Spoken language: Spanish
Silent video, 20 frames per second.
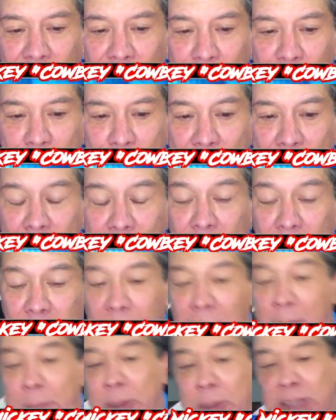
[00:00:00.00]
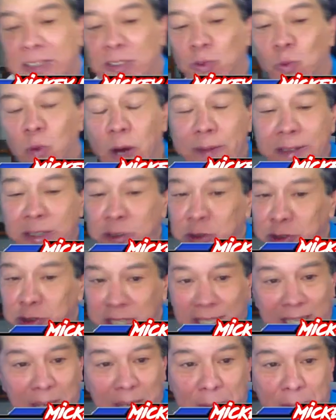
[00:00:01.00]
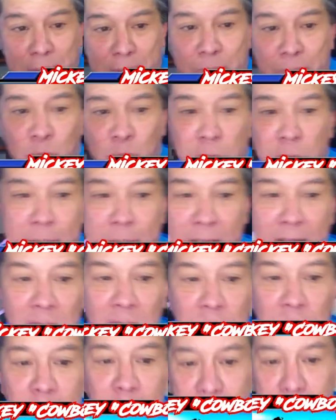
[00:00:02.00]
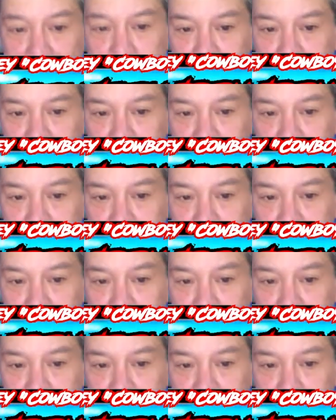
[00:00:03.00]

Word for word: para ambas escuadras, o sea que van muy parejos.